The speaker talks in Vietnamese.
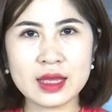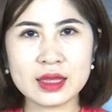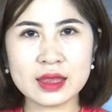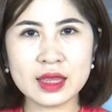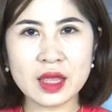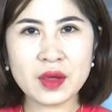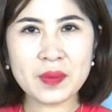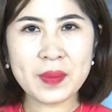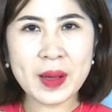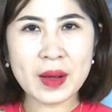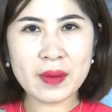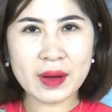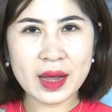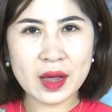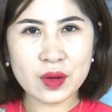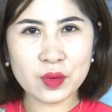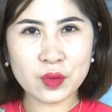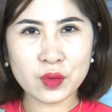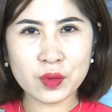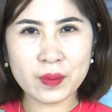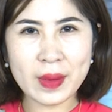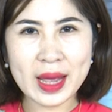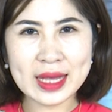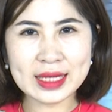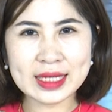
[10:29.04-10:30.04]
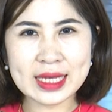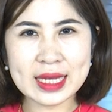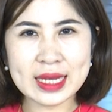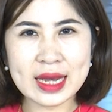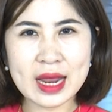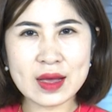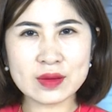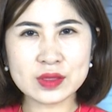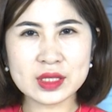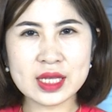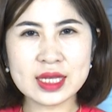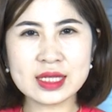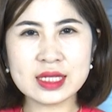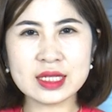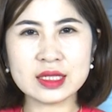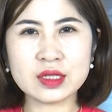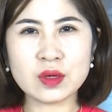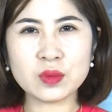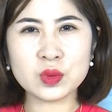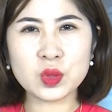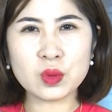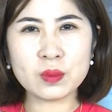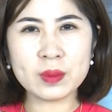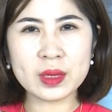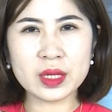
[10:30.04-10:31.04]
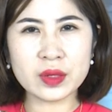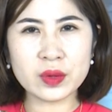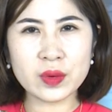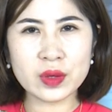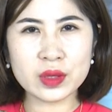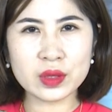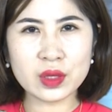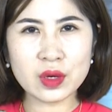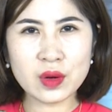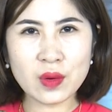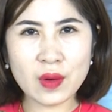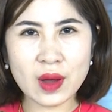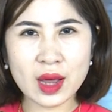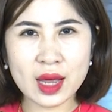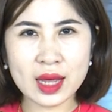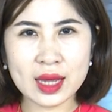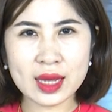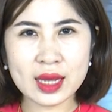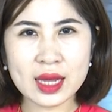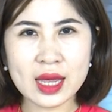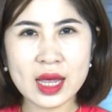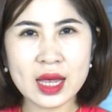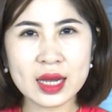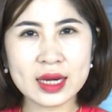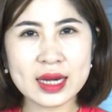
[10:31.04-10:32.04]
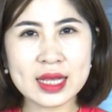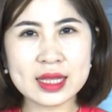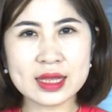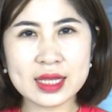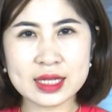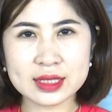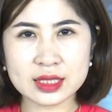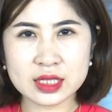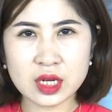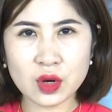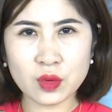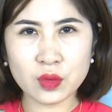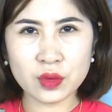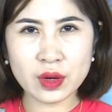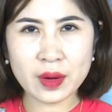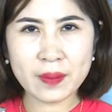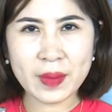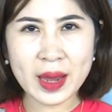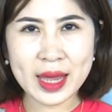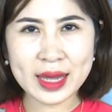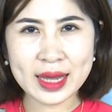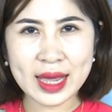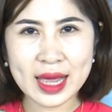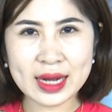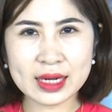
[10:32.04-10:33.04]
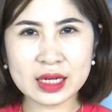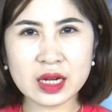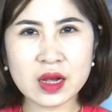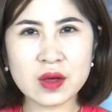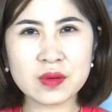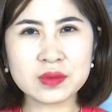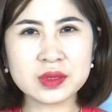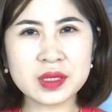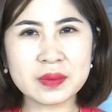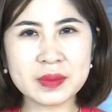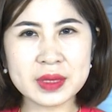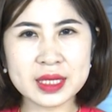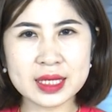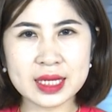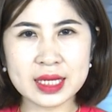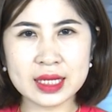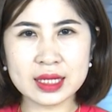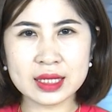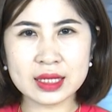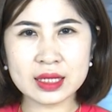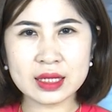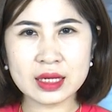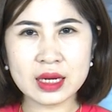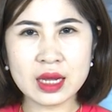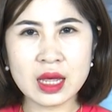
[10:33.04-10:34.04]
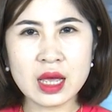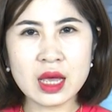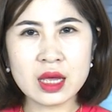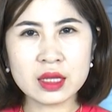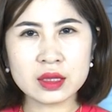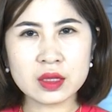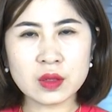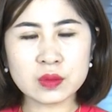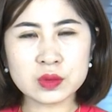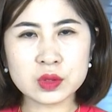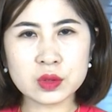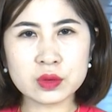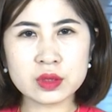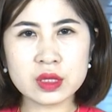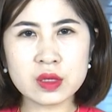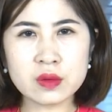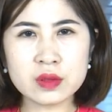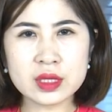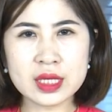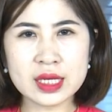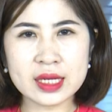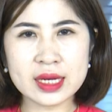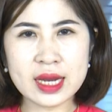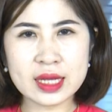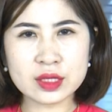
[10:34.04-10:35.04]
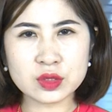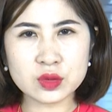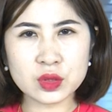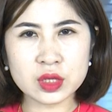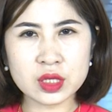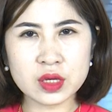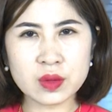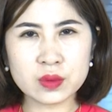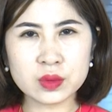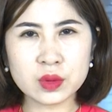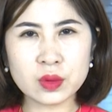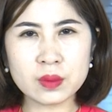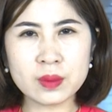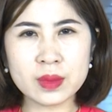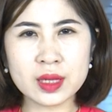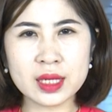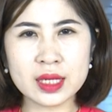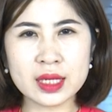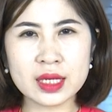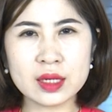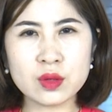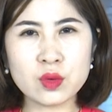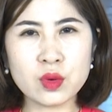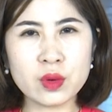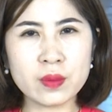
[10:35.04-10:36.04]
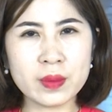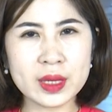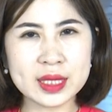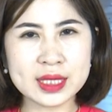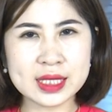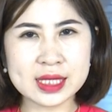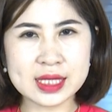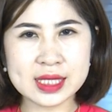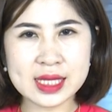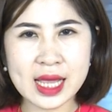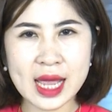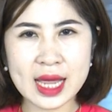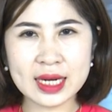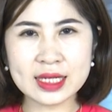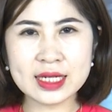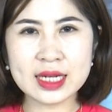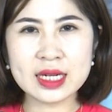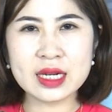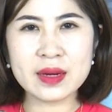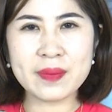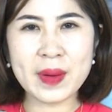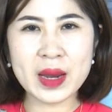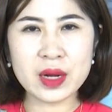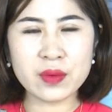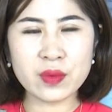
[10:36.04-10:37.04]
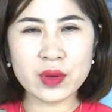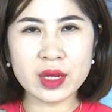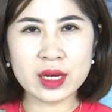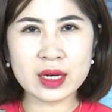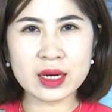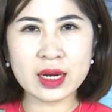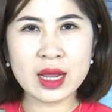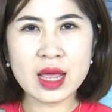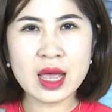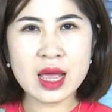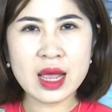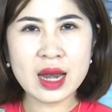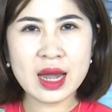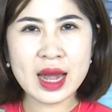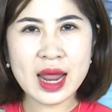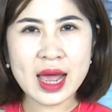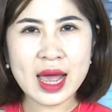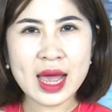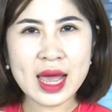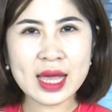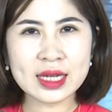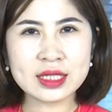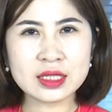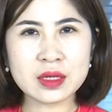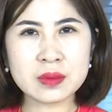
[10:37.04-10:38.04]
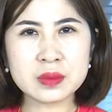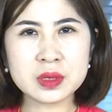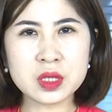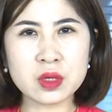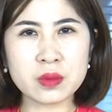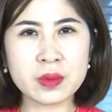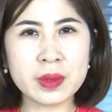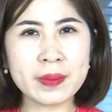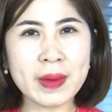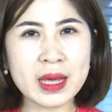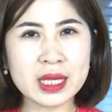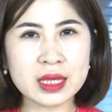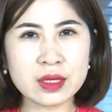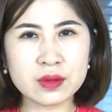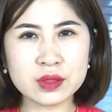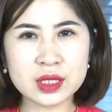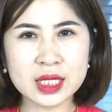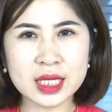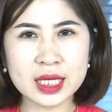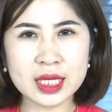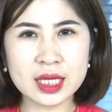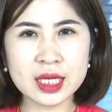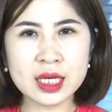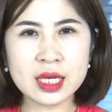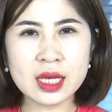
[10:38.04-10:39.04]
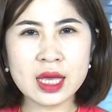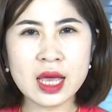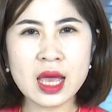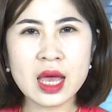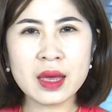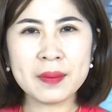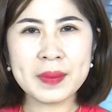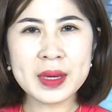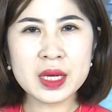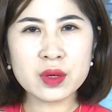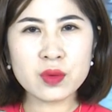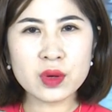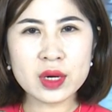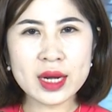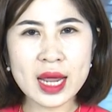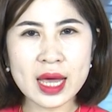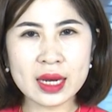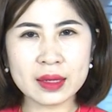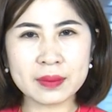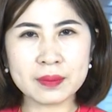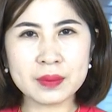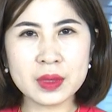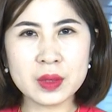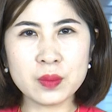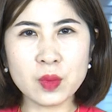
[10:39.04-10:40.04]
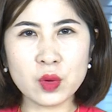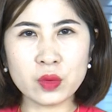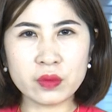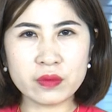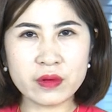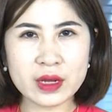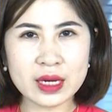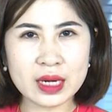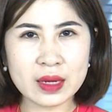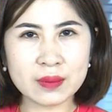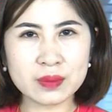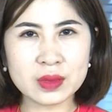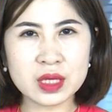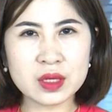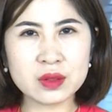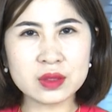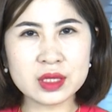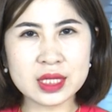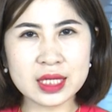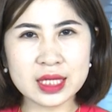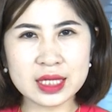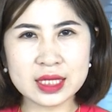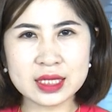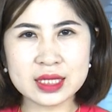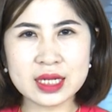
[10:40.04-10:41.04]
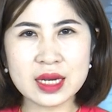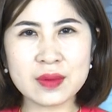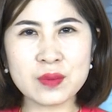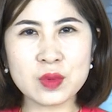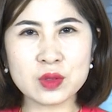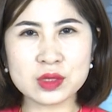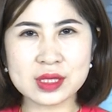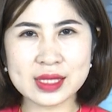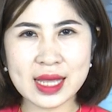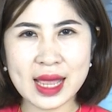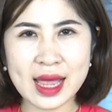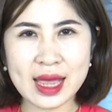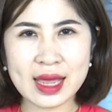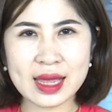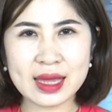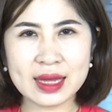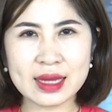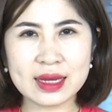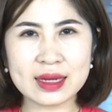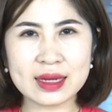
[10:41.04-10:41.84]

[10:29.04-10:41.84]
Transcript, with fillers: Theo báo cáo của Ban chỉ đạo xây dựng nông thôn mới huyện Tuyên Hóa, đến tháng 6 năm 2019, tổng số tiêu chí đạt chuẩn nông thôn mới của 19 xã trên địa bàn huyện là 267 tiêu chí, bình quân đạt 14,5 tiêu chí trên một xã.